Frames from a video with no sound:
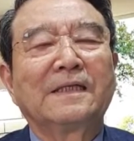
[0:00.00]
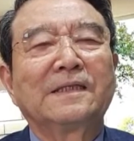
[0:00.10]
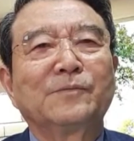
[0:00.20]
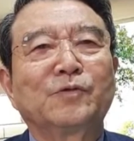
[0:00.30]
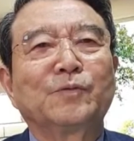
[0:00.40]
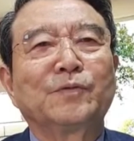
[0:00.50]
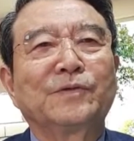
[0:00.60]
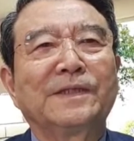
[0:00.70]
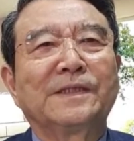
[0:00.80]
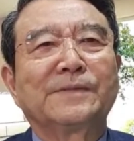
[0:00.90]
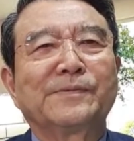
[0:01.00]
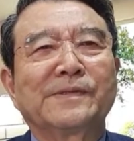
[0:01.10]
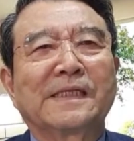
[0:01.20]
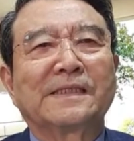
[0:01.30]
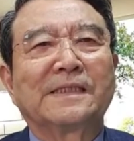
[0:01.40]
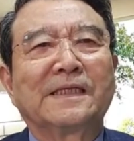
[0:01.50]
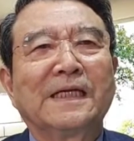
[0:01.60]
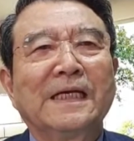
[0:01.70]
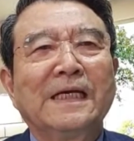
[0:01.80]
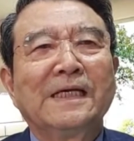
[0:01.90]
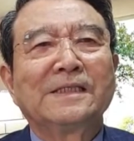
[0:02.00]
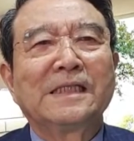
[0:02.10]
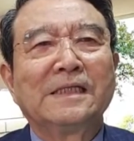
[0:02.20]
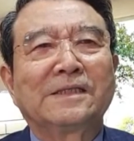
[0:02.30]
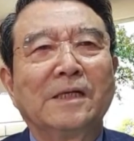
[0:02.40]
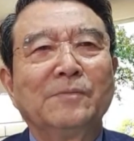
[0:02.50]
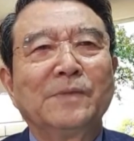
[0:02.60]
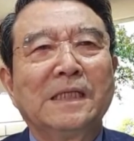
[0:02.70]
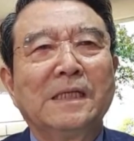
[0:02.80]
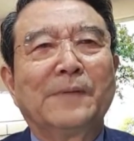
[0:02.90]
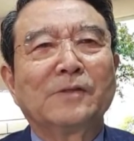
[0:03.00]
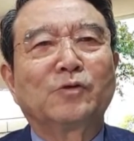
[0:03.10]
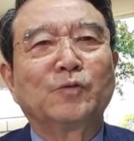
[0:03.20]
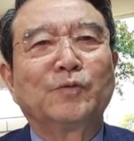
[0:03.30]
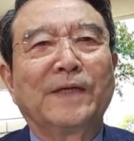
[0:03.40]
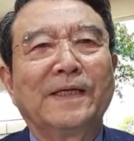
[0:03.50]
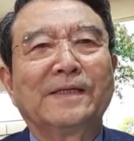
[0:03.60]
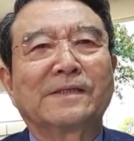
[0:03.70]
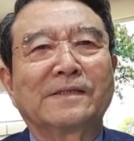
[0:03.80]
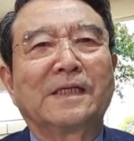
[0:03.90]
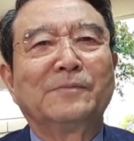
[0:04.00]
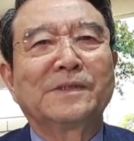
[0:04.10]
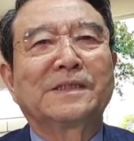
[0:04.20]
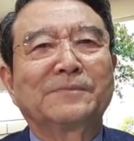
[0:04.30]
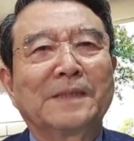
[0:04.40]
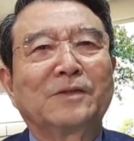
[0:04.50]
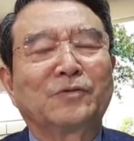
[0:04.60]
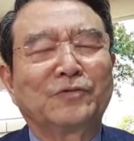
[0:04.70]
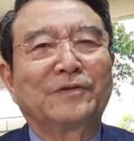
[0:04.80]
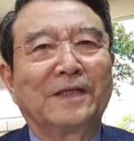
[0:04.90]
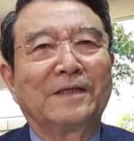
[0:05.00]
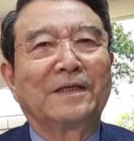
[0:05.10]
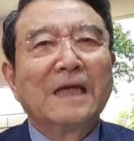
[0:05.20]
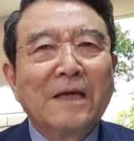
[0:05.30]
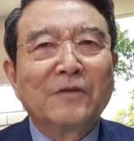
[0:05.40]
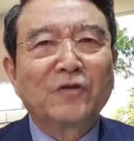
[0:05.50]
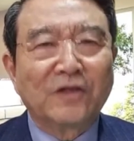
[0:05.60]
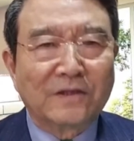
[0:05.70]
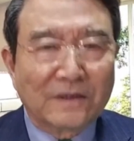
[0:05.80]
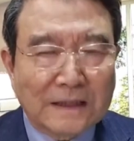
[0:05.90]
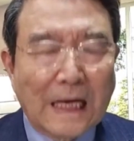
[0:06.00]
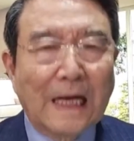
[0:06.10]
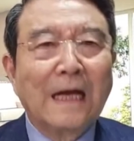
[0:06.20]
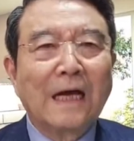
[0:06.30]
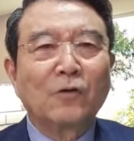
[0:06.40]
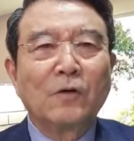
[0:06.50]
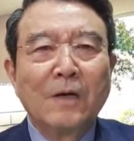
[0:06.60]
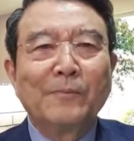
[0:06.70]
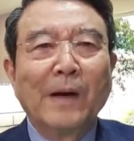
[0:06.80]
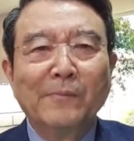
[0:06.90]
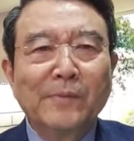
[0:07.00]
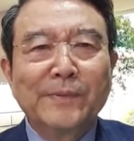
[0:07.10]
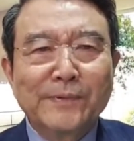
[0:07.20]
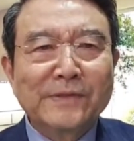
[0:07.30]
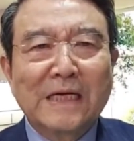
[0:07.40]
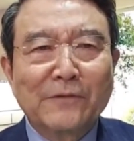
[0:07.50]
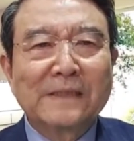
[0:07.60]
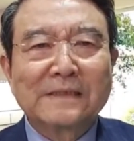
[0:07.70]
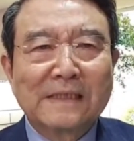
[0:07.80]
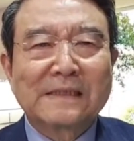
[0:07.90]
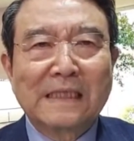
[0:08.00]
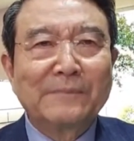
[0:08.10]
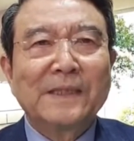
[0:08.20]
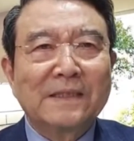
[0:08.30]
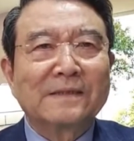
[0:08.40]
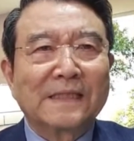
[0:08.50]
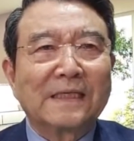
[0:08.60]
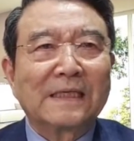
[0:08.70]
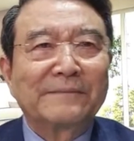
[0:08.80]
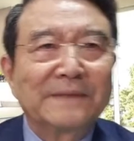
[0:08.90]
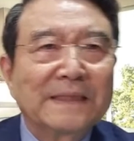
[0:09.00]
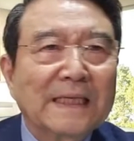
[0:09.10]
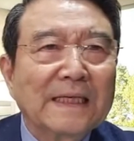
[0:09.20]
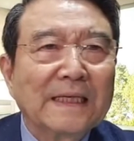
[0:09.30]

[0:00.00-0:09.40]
그럼 주부들이 집을 사지. 질 젊은 일반 주부에 의해서 젊은 청나제 투기 대열에 뛰어들었다 하고 법무부 장관이란 사람이 이런 얘기를 합니다.